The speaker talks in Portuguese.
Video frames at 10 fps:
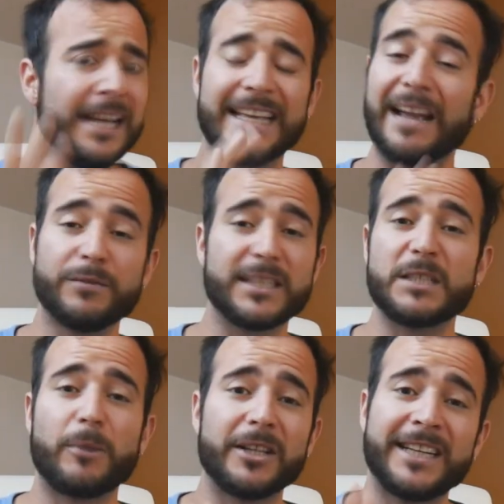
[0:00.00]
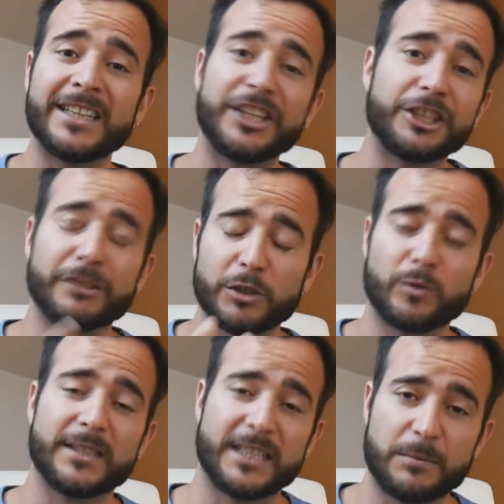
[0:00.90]
E aí vocês podem ir deixando as
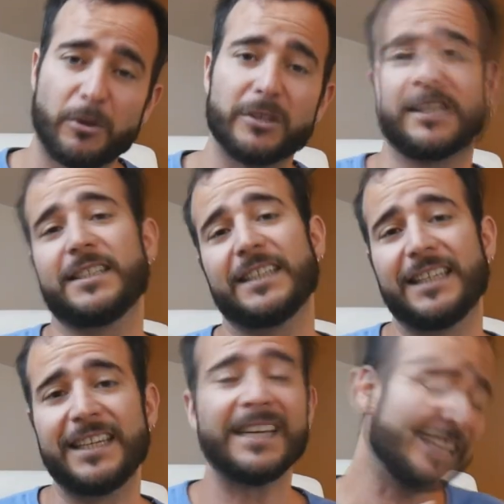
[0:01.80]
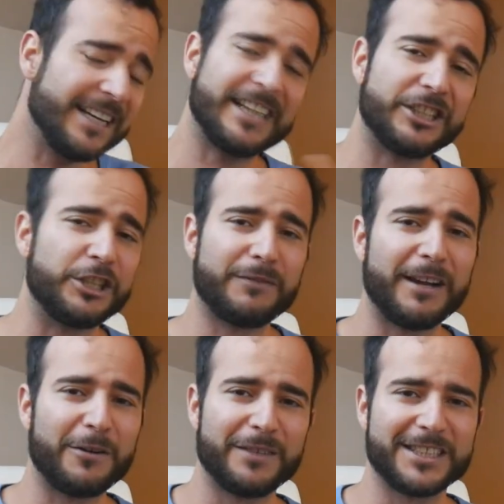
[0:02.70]
suas respostas aqui e aí a gente
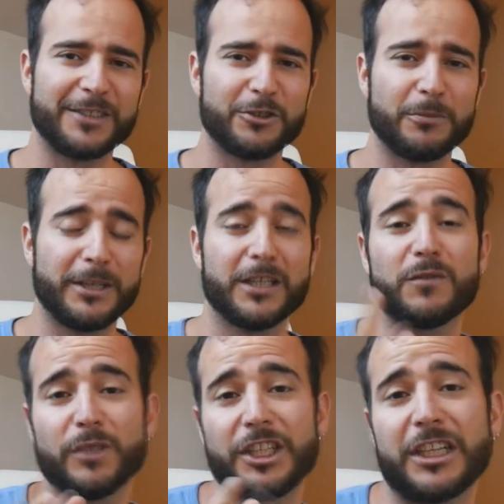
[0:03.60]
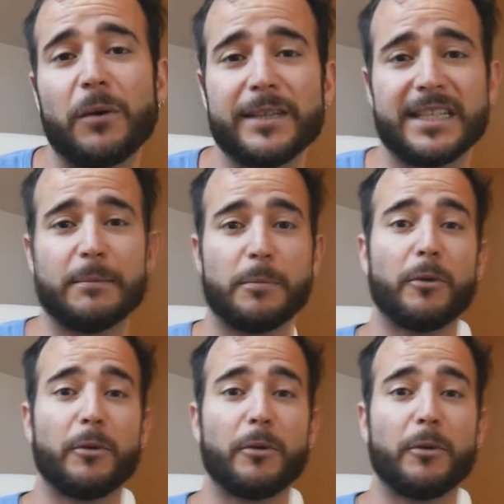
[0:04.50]
vai conversando sobre isso. Vou deixar um exemplo.